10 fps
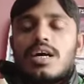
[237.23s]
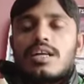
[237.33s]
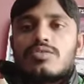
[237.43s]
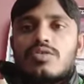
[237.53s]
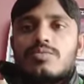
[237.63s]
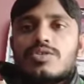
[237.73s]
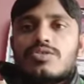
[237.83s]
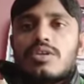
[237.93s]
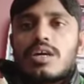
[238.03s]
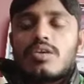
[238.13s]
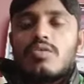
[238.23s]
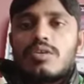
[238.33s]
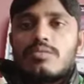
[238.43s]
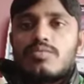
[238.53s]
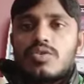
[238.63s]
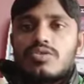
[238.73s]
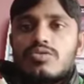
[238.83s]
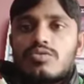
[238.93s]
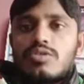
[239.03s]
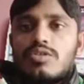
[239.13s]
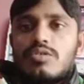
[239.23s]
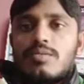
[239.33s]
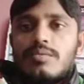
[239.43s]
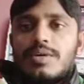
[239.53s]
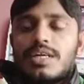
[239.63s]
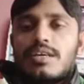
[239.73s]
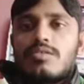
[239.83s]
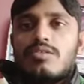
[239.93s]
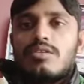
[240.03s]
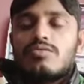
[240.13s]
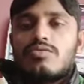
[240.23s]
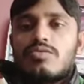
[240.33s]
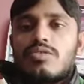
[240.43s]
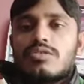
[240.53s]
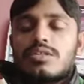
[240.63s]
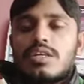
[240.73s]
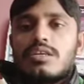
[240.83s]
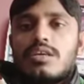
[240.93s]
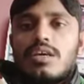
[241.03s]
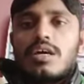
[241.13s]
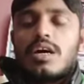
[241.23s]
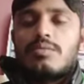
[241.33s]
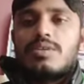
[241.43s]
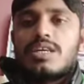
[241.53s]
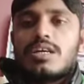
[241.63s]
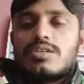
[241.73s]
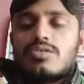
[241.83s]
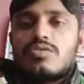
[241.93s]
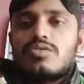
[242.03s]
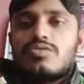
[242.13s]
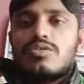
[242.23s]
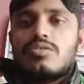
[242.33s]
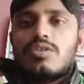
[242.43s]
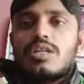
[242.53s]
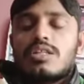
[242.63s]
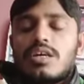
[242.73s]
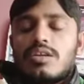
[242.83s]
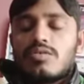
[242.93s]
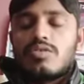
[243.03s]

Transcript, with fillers: আর সমস্ত টাকা অগ্রিম পরিশোধ করতে হবে ব্যাংকে করলে কোনো খরচ নাই আর বিকাশ নগদ যদি করেন তাহলে